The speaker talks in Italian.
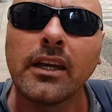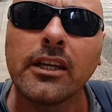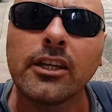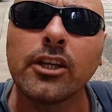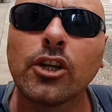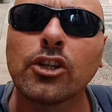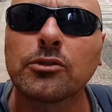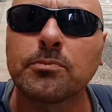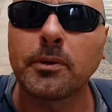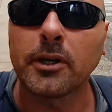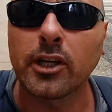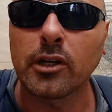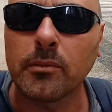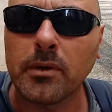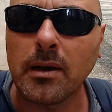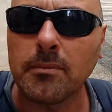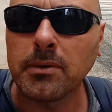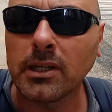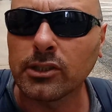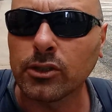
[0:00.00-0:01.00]
io spero
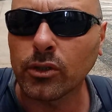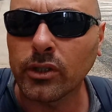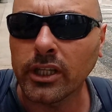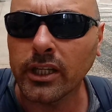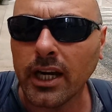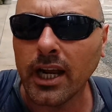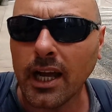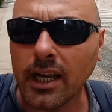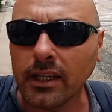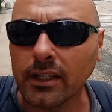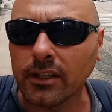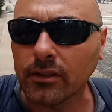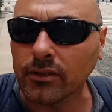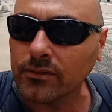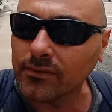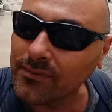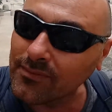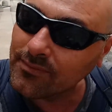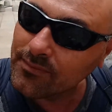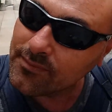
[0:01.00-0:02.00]
mi
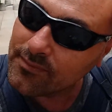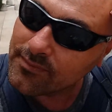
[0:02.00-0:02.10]
abbandoneranno